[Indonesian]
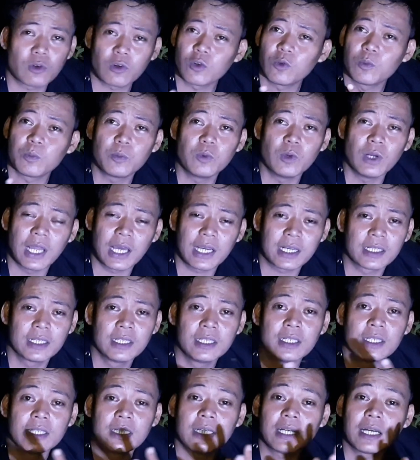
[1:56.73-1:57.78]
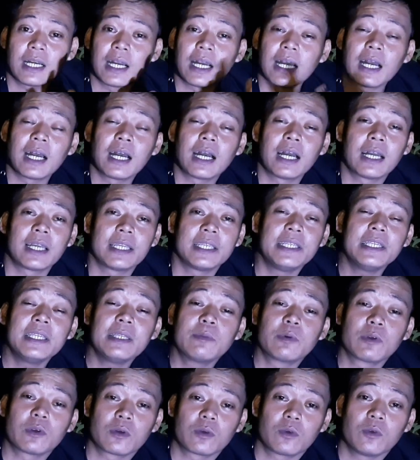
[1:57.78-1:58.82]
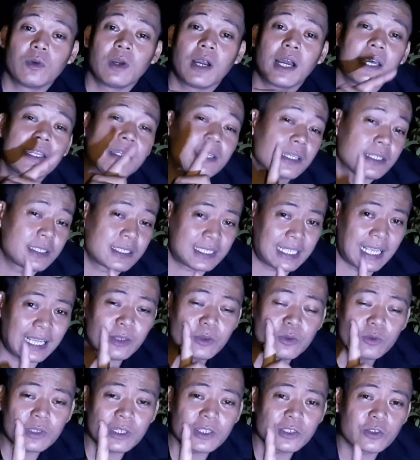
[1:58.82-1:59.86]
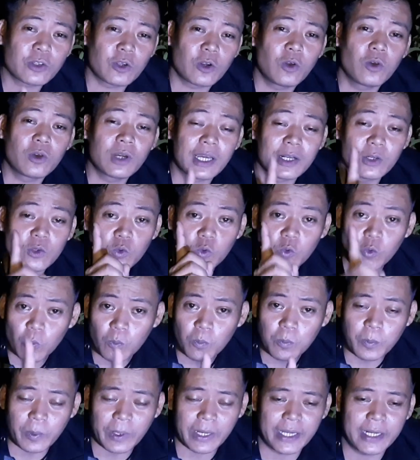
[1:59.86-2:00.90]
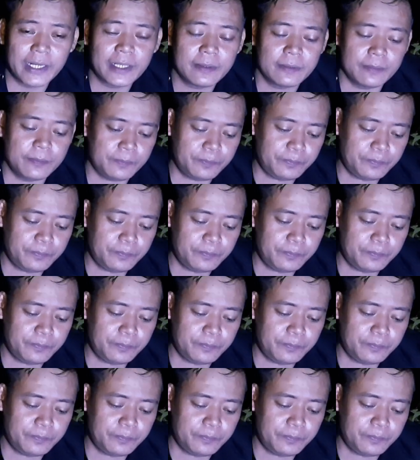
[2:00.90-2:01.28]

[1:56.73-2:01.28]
broku pulang ah ini broku ada satu kecolongan umpan